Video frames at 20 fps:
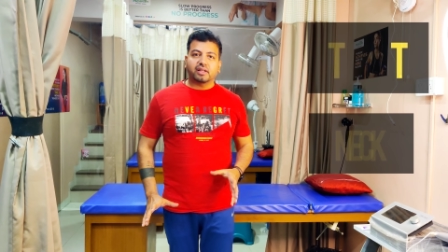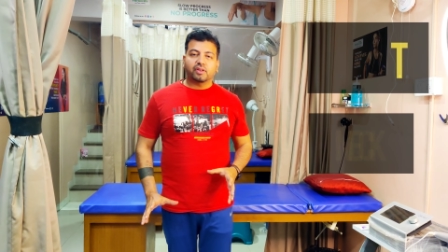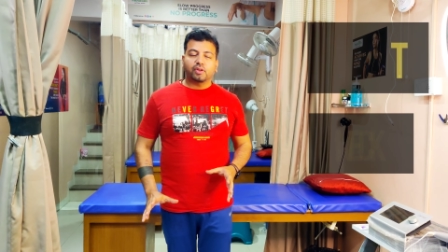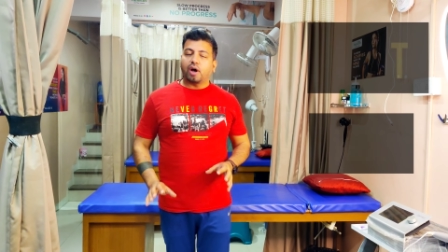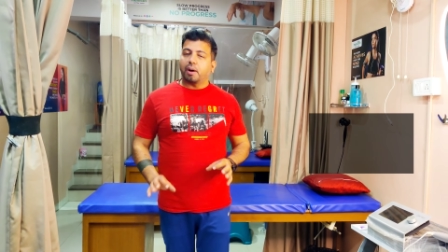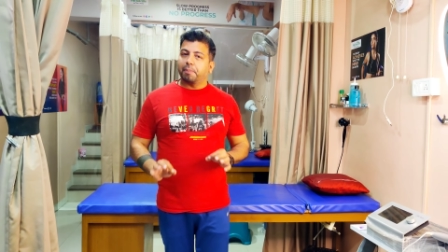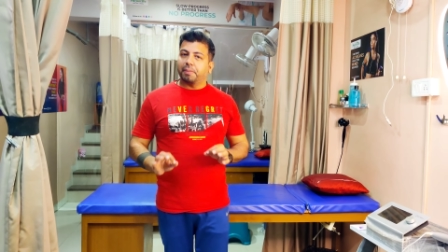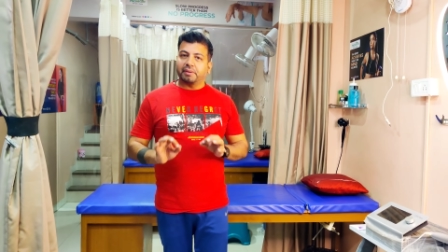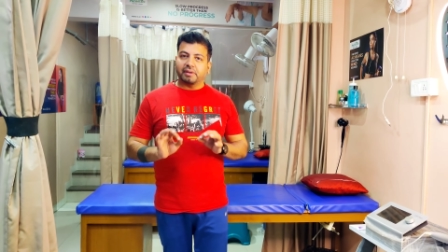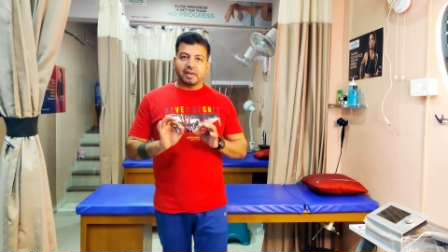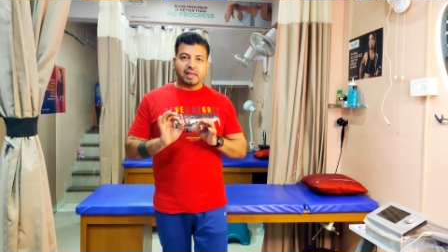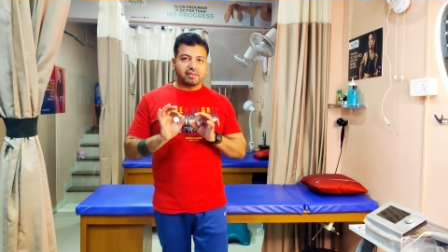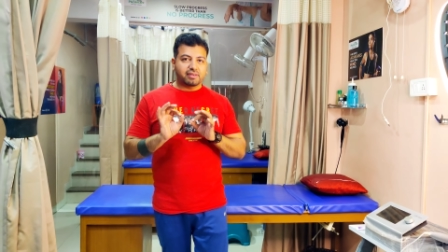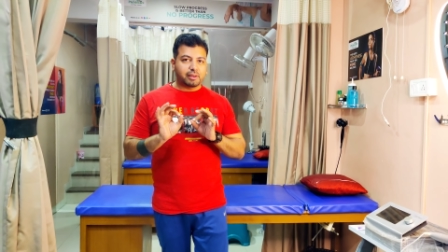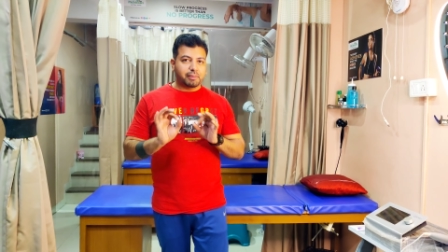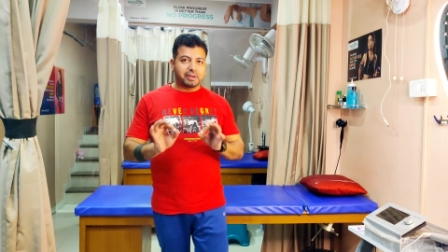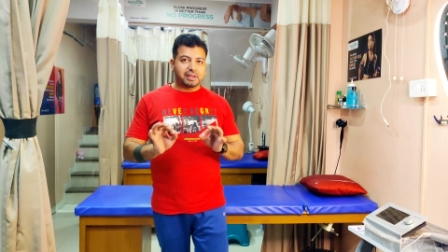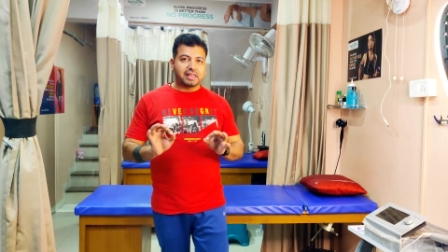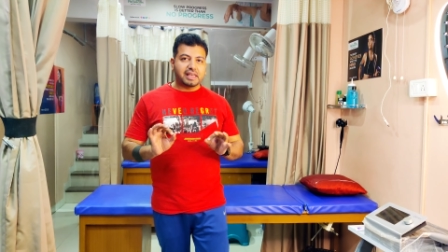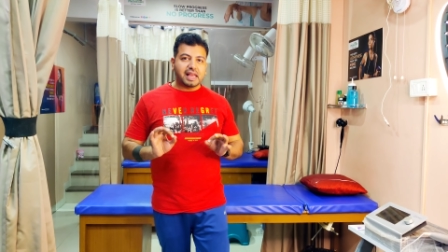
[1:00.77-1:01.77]
तो अपन ने
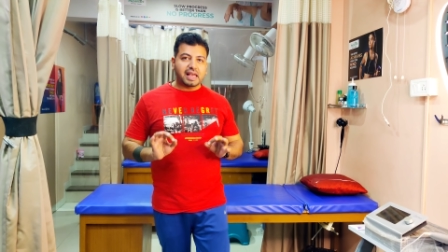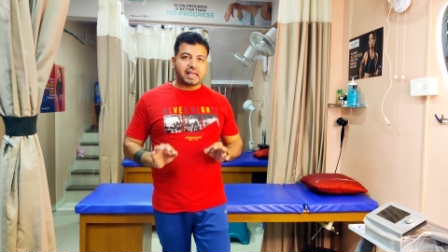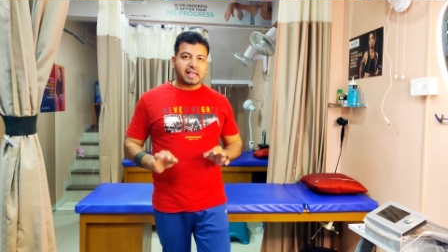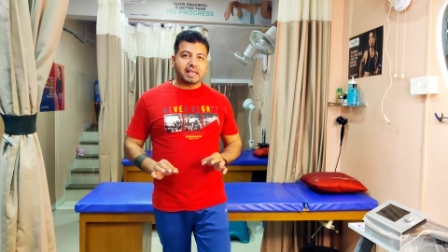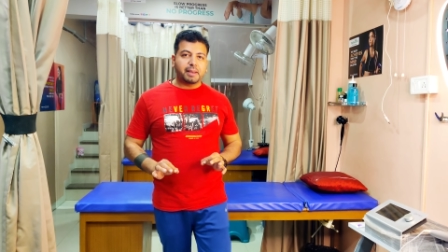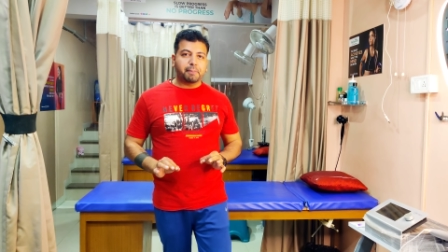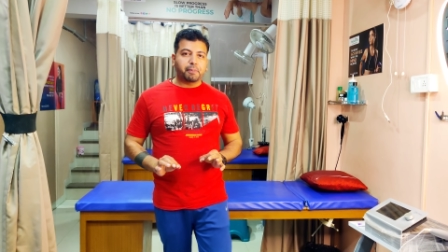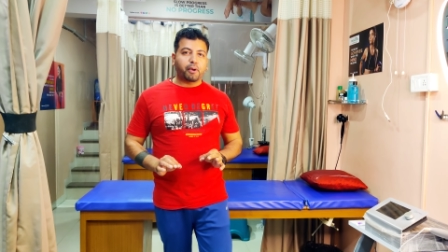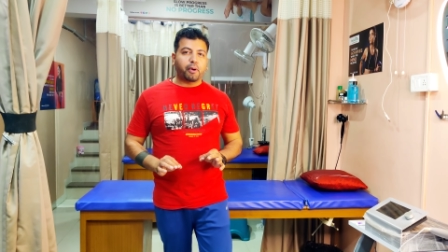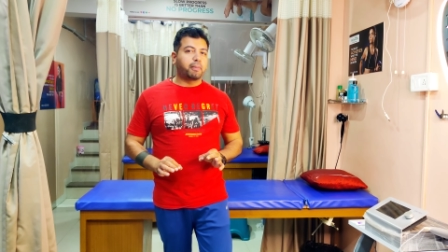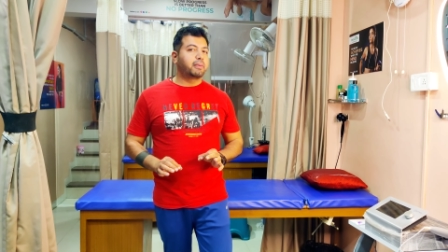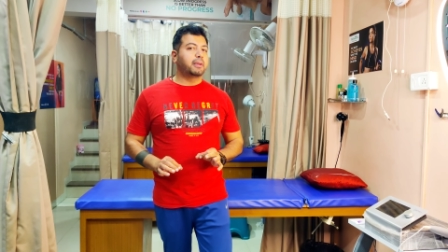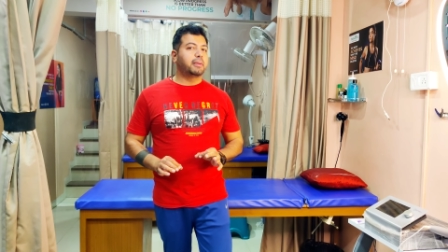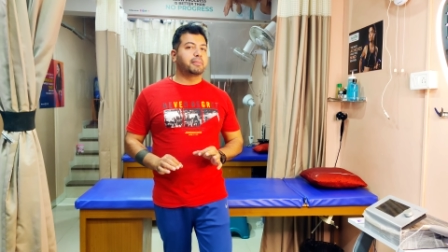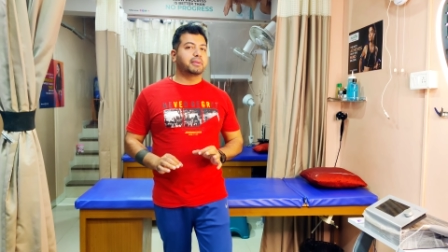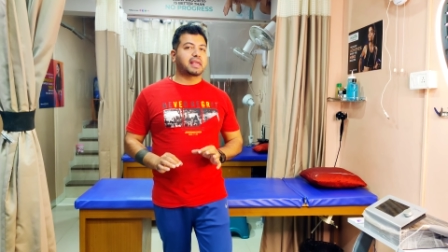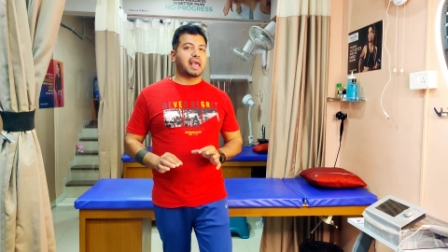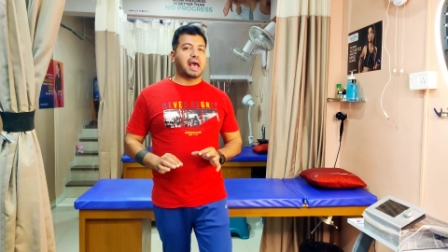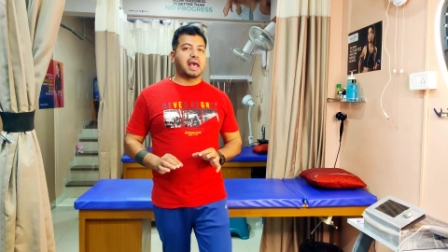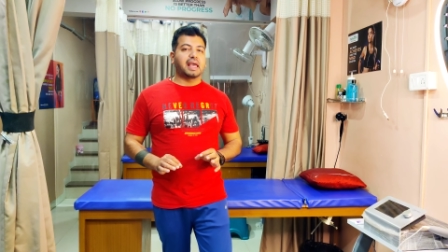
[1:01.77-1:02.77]
समझ लिया कि
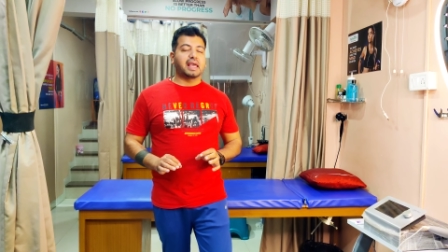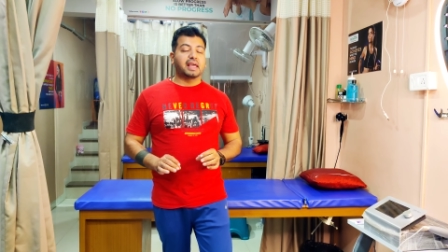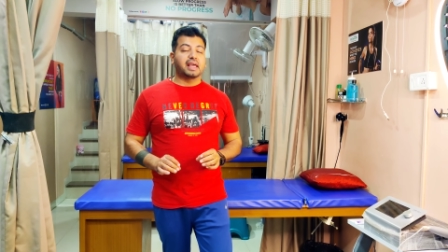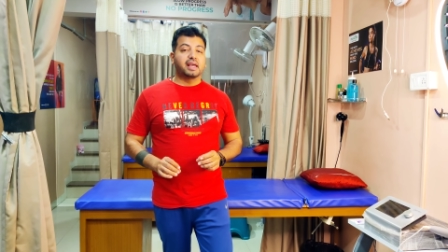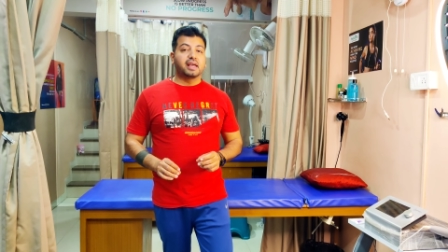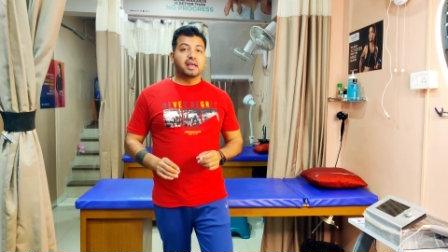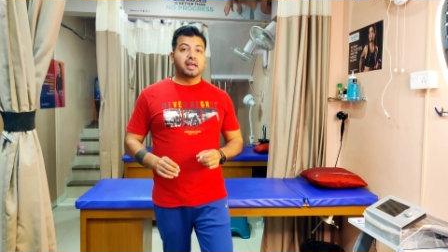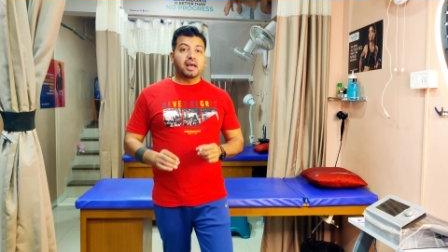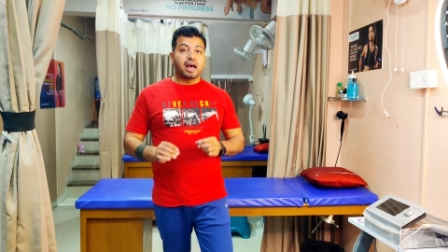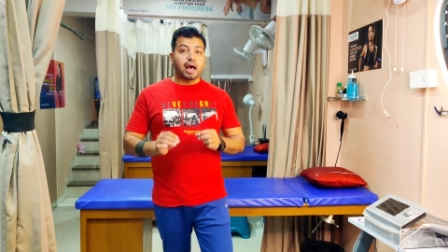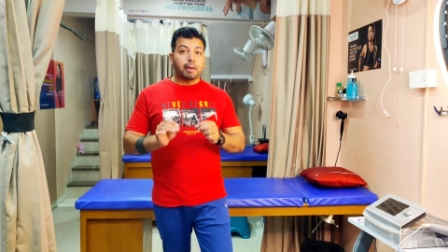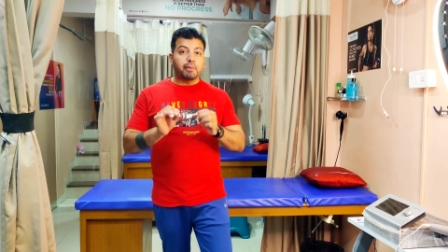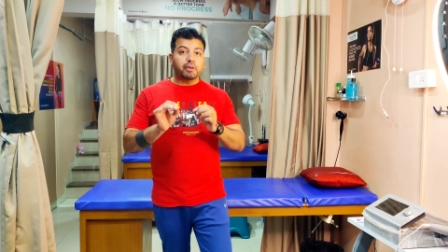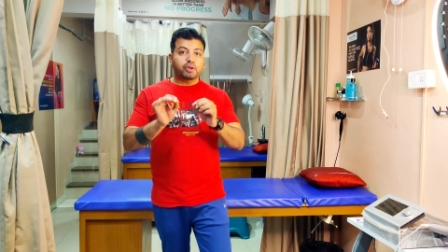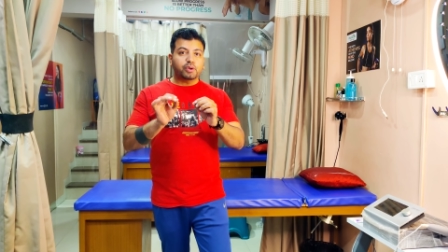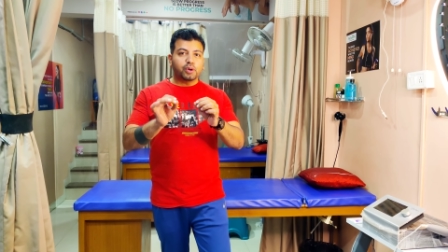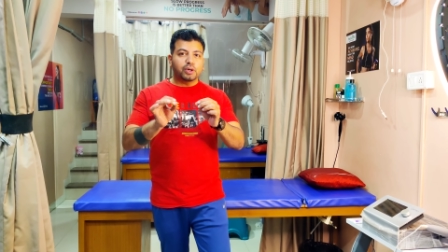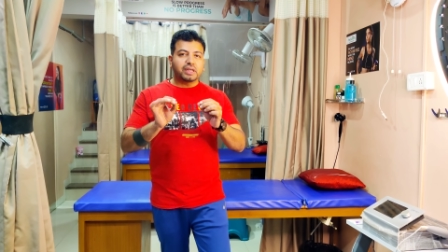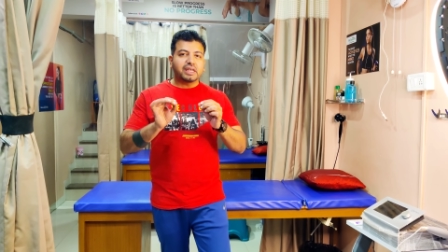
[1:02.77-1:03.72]
प्रॉब्लम क्या है अब इसको